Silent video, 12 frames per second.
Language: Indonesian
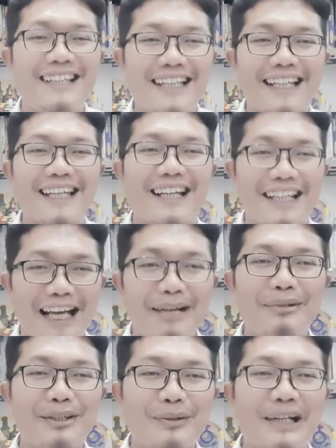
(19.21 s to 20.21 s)
tang yang
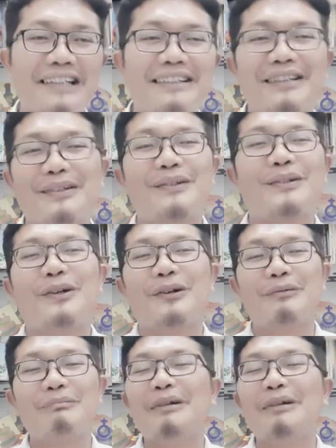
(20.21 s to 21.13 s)
nami Tuhan tatotong